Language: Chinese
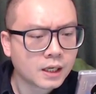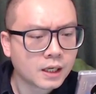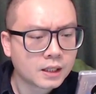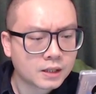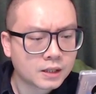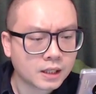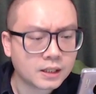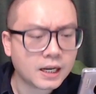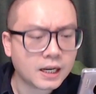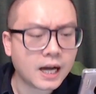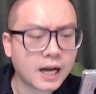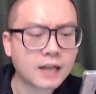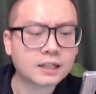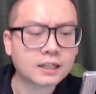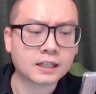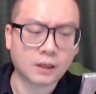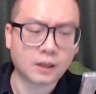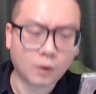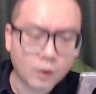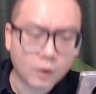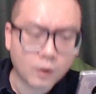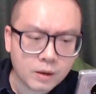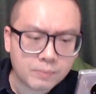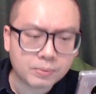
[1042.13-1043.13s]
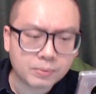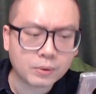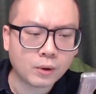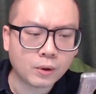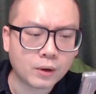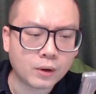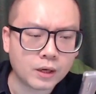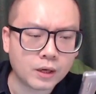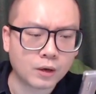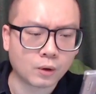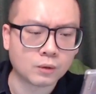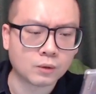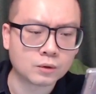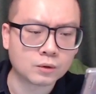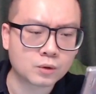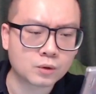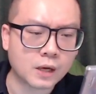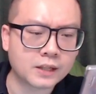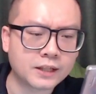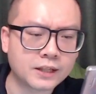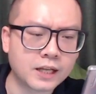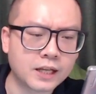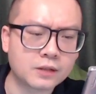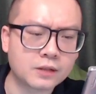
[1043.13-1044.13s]
Tenaga 会不会垄
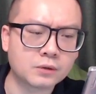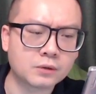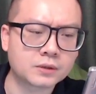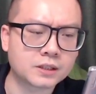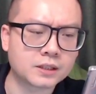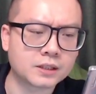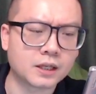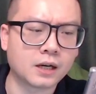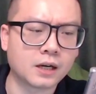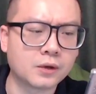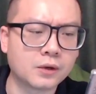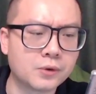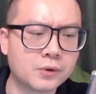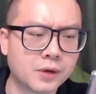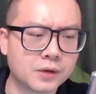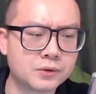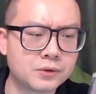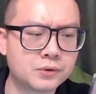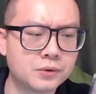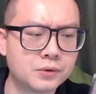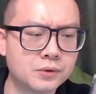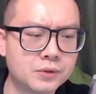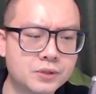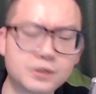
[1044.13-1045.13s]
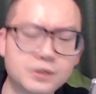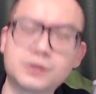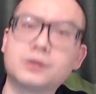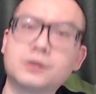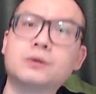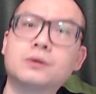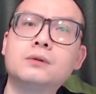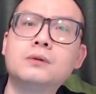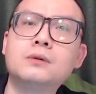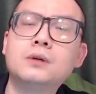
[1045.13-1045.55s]
断电动车的能源需求？